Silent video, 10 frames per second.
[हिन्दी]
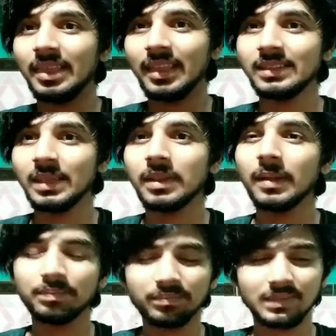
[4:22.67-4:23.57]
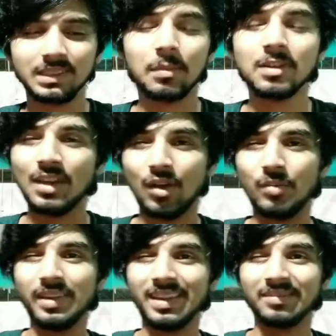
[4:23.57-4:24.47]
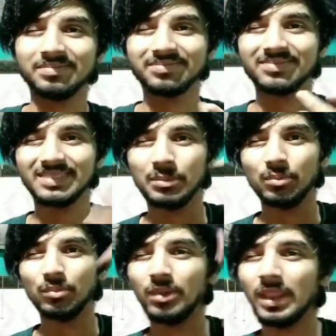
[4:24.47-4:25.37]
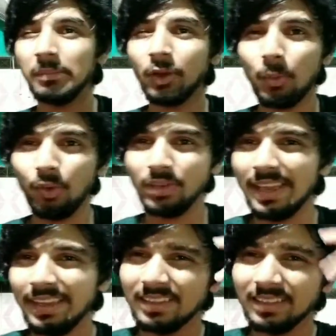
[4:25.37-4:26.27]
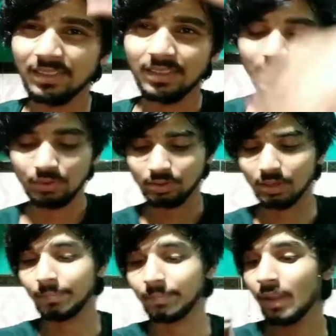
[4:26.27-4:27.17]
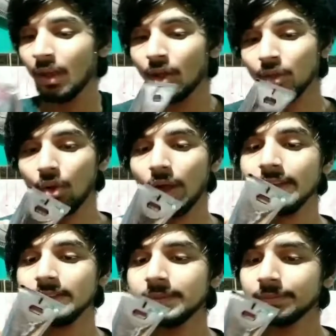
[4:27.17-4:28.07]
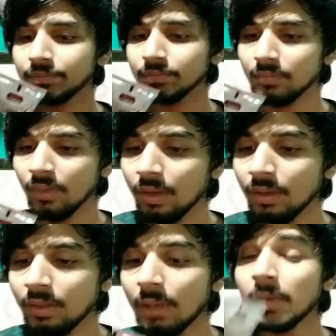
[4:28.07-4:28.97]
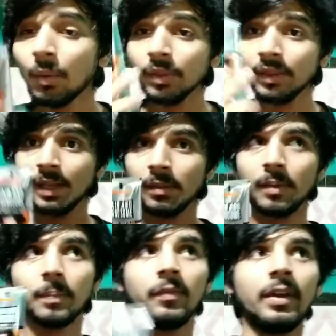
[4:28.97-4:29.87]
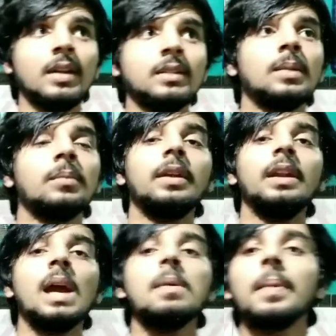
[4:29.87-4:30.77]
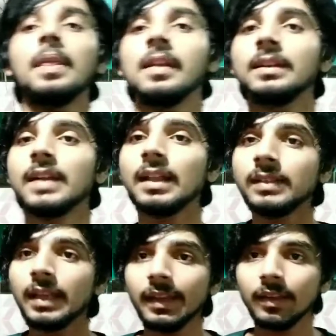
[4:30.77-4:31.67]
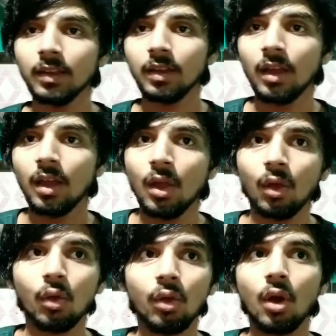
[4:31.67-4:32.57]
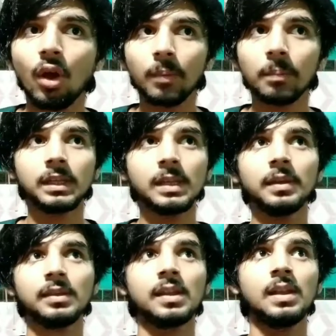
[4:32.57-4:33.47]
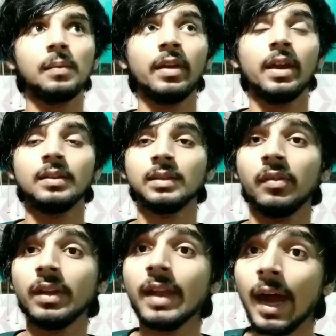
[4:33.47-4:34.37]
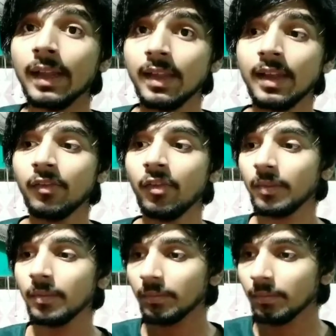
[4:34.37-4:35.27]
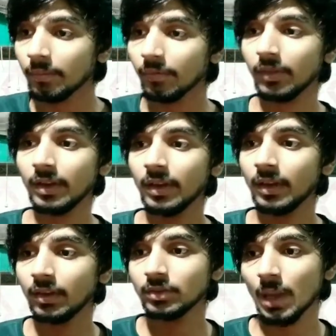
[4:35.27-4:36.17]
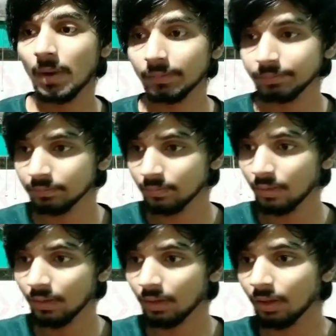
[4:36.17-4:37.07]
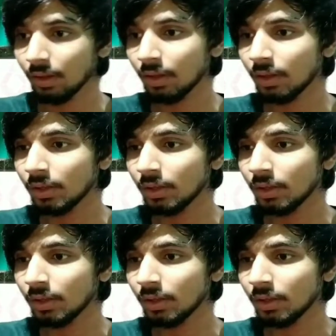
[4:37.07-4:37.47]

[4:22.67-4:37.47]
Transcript: वैसे ही अंदर से मतलब समझ जाओगी बहुत लंबी टॉपिक हो जाएगी दूसरा तो गाइस नंबर वन क्रीम है फ्रेंड्स इंडिया में पंद्रह साल से कोई और कंपनी भी इतना नहीं फ्रेंड्स फिर गार्नियर है फिर फिर उसके बाद